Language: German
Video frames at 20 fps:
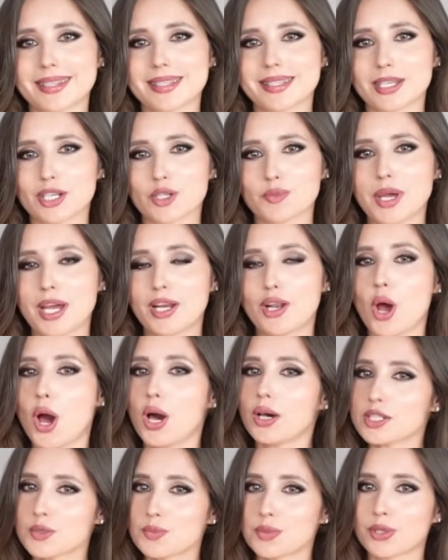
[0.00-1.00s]
ist der schmale
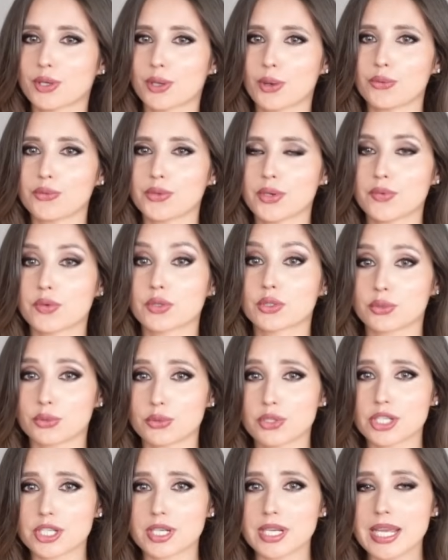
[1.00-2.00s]
Horsebit Loafer von
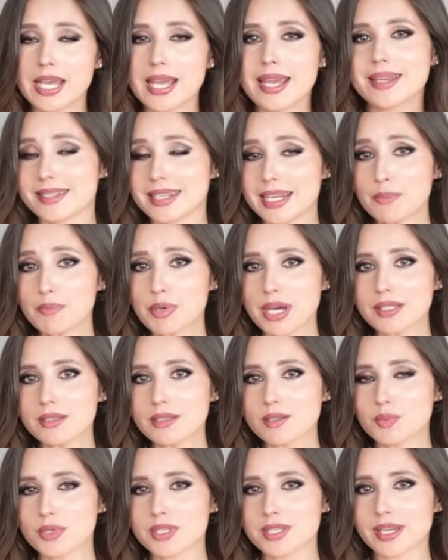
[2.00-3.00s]
Gucci. Der
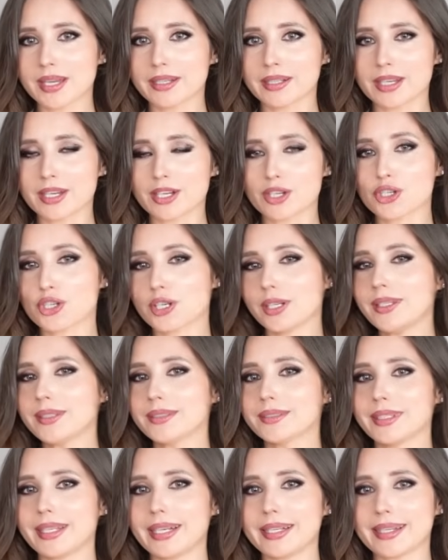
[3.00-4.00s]
passt mit seiner
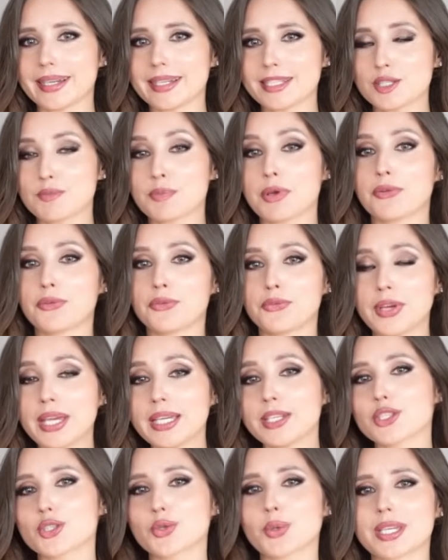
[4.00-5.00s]
schlichten Eleganz
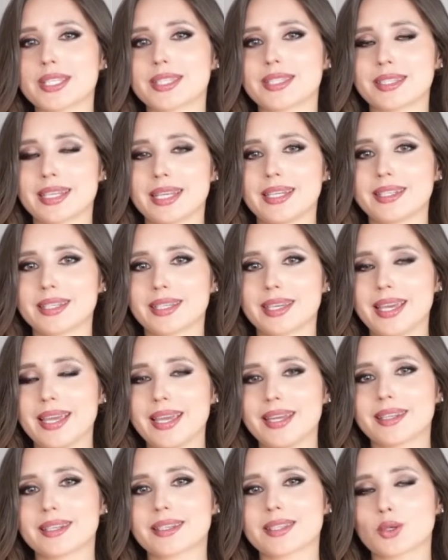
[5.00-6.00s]
perfekt zur Ästhetik
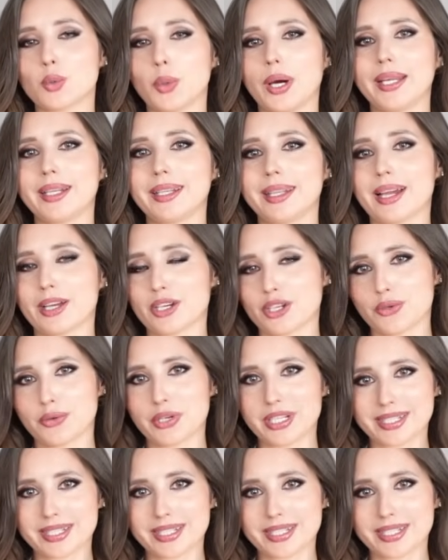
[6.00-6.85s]
des Quiet Luxury